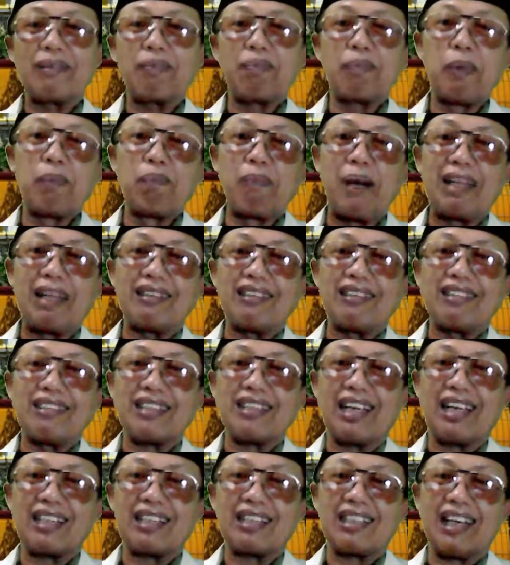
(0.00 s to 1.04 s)

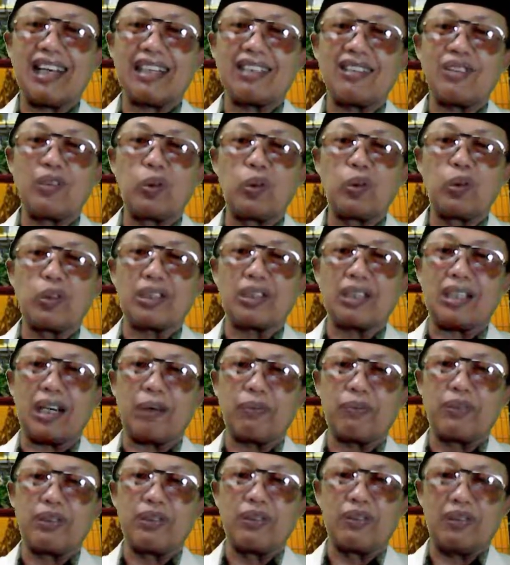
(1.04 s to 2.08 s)
memancarkan
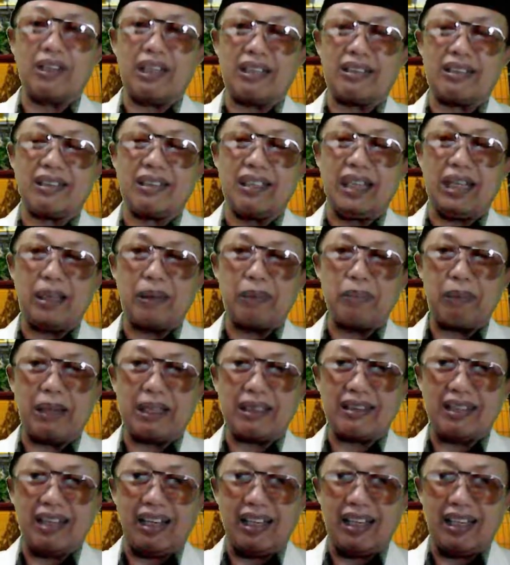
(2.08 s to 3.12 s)
ultraviolet dari
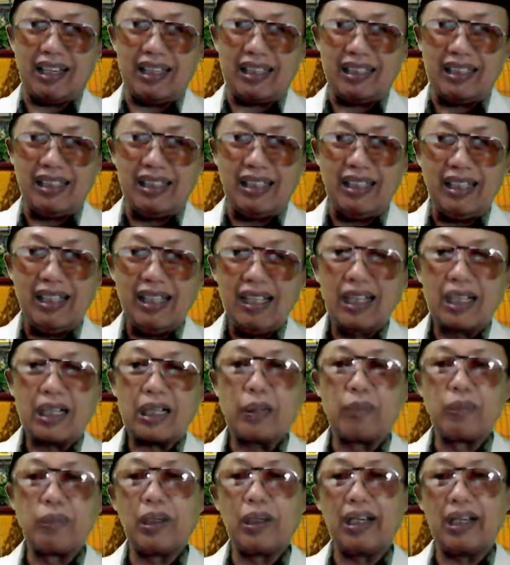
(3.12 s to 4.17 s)
matahari
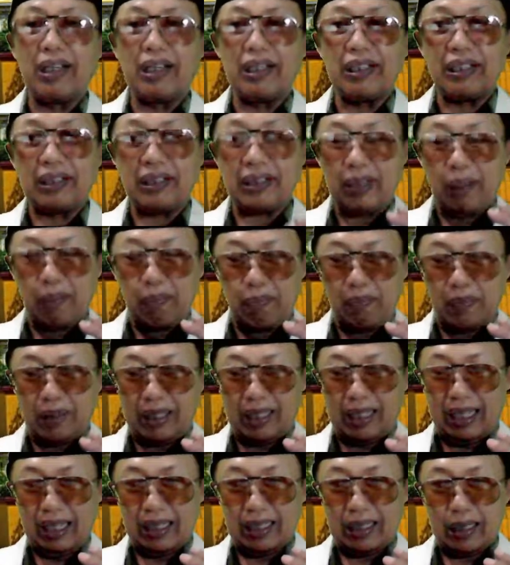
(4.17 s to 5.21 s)
kemudian
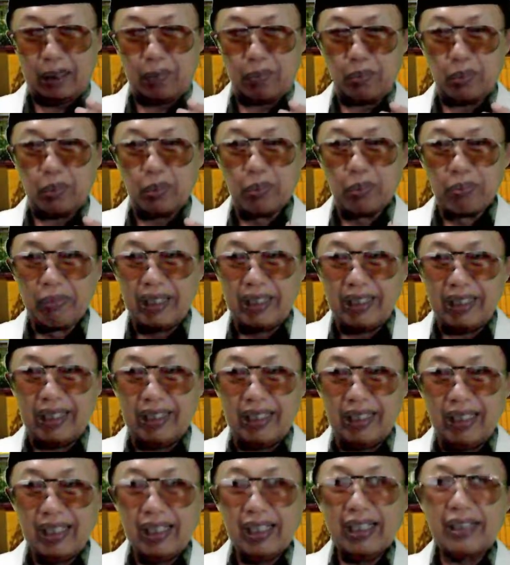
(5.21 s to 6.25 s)
disampaikan ke
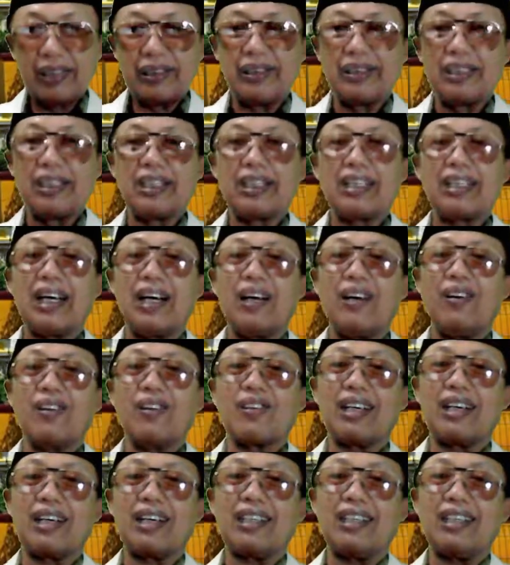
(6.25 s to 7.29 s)
bumi jika
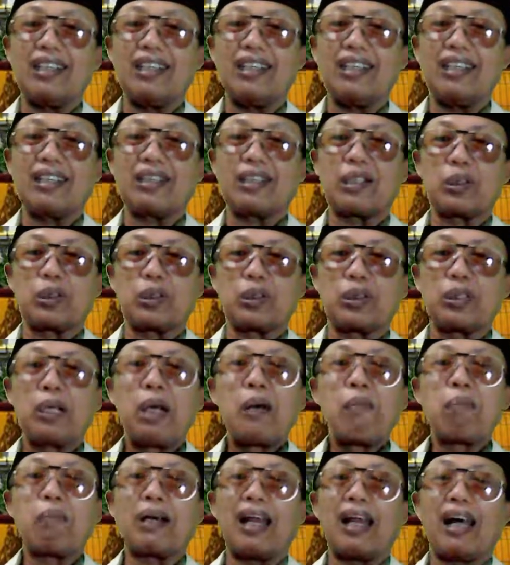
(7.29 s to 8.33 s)
orang ini terus
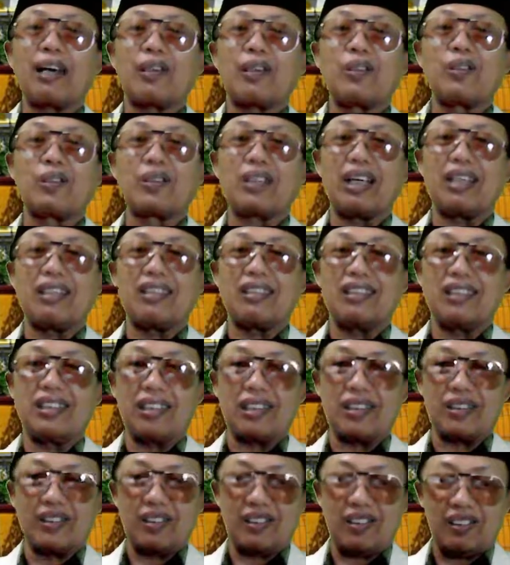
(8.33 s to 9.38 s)
melakukan
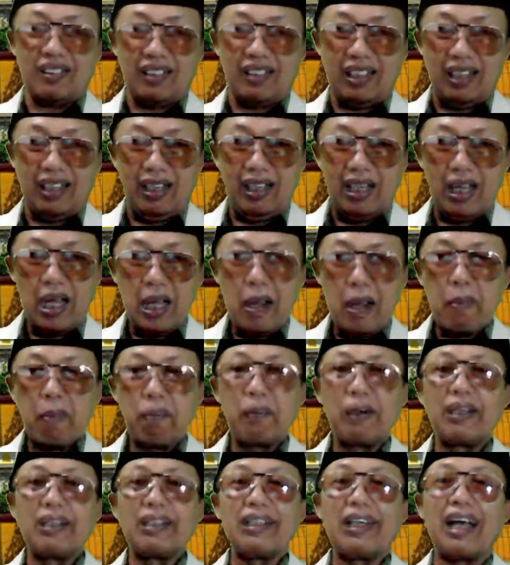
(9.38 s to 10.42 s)
zikrullah
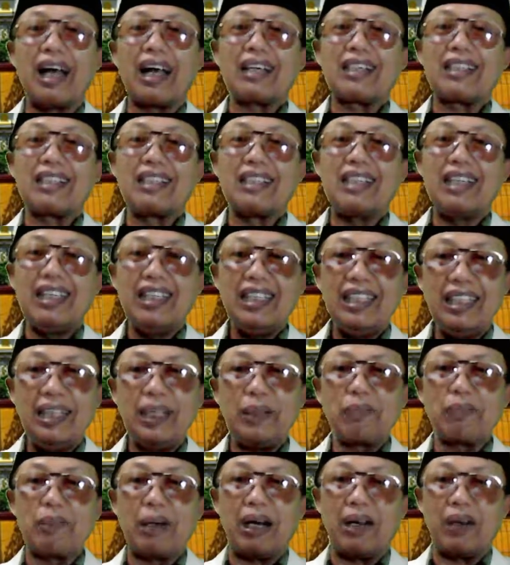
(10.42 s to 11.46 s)

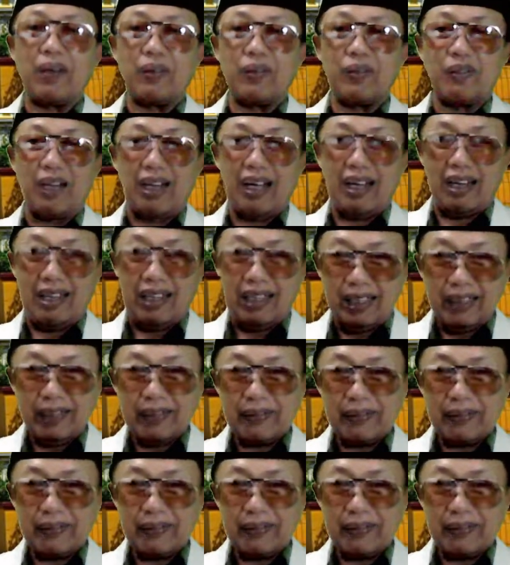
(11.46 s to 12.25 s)
meyakini bahwa